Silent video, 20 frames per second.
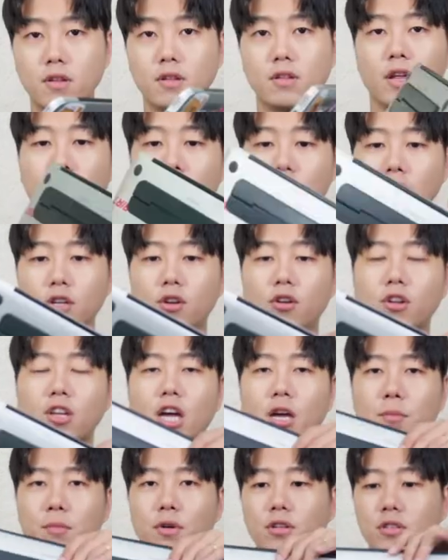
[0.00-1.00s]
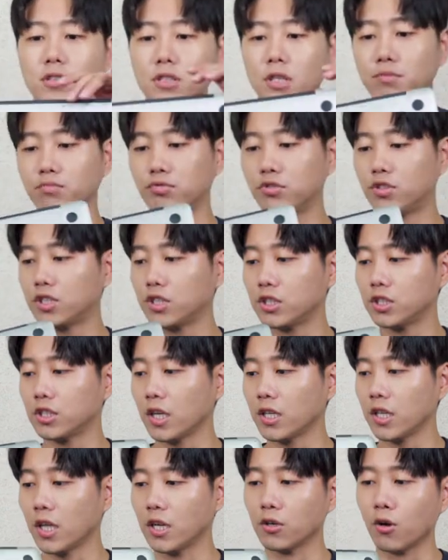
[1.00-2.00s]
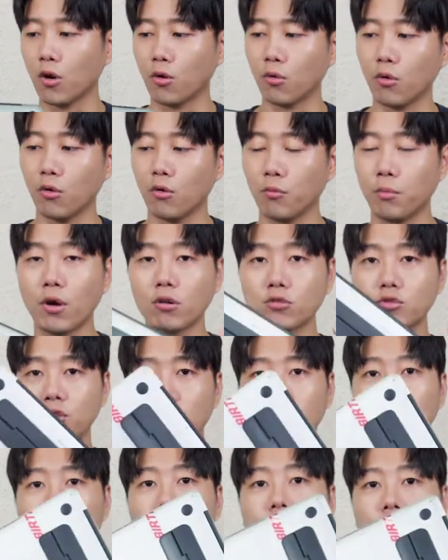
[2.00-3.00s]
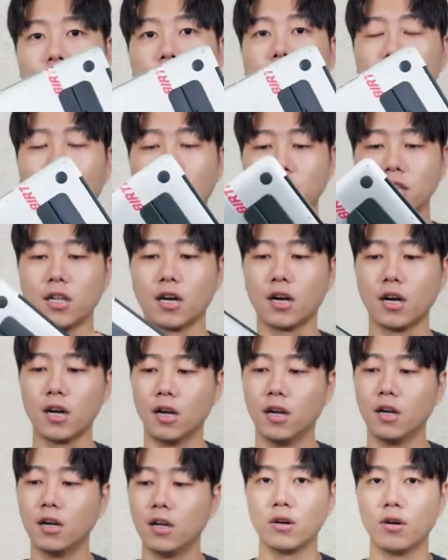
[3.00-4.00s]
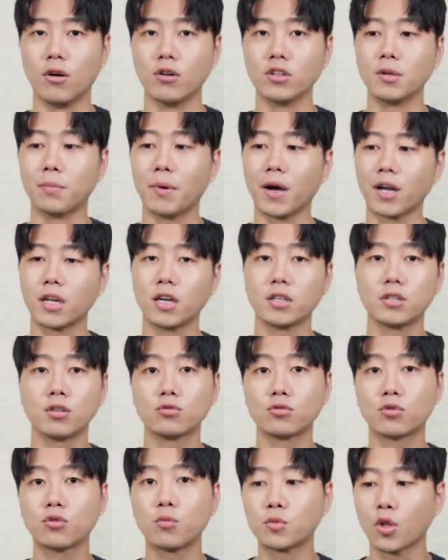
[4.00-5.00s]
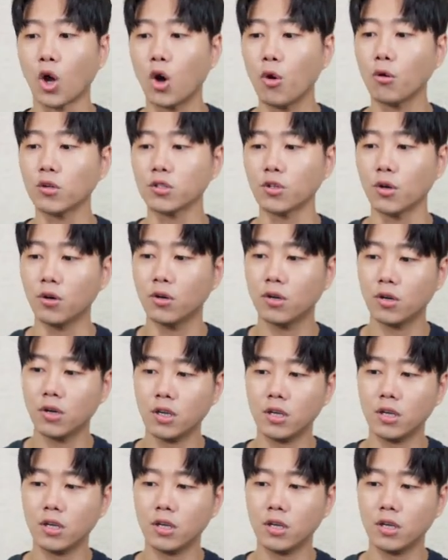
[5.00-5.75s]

네, 이렇게 하면 이제 붙이게 되는 거고 평소에 이렇게 들고 다니다가 어디 밖에서 조금 더워서